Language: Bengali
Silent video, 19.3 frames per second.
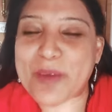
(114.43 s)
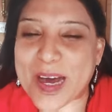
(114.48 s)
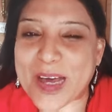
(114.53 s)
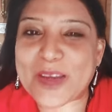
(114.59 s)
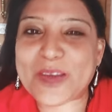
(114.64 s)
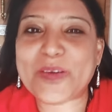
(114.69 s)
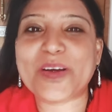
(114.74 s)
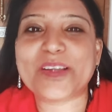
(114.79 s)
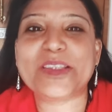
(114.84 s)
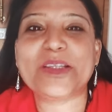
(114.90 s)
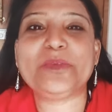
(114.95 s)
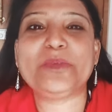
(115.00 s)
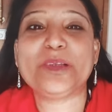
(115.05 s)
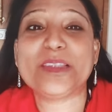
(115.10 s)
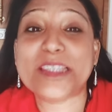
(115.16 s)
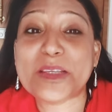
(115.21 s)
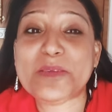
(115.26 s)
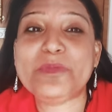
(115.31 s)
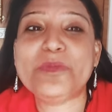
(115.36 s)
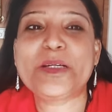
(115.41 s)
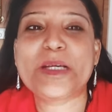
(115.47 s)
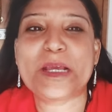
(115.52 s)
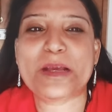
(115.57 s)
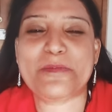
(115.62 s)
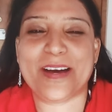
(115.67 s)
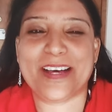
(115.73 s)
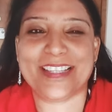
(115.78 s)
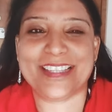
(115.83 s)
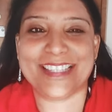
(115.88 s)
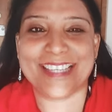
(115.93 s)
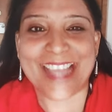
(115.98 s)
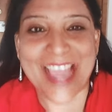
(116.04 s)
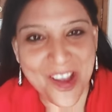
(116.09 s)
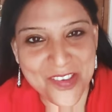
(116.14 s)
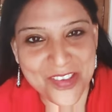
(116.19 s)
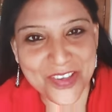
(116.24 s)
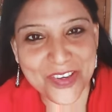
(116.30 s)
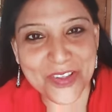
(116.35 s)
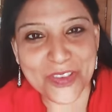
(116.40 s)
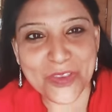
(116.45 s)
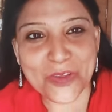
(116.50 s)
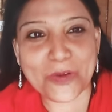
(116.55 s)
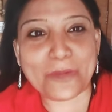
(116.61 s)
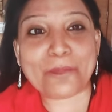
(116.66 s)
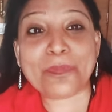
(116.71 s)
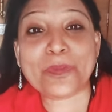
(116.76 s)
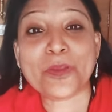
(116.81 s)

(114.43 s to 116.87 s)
ভালো কথা বলতে মুখে বাঁধে কেন জানো তো